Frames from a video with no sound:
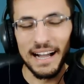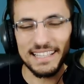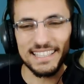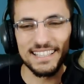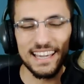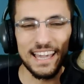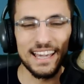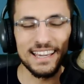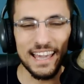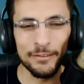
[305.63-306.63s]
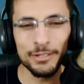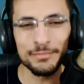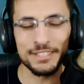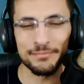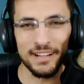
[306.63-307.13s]
Baki e, emin
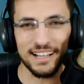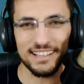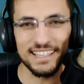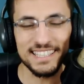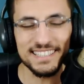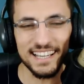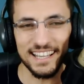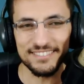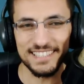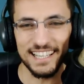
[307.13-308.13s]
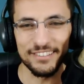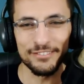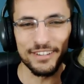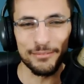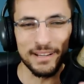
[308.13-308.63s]
misin bak iki tane
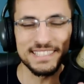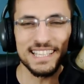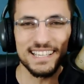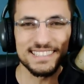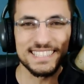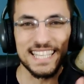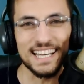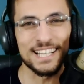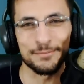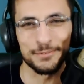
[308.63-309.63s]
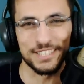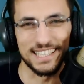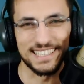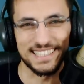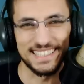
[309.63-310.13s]
efsanemim var. Bence sen aç bu
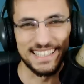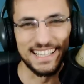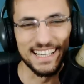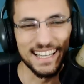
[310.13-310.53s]
sandıkları.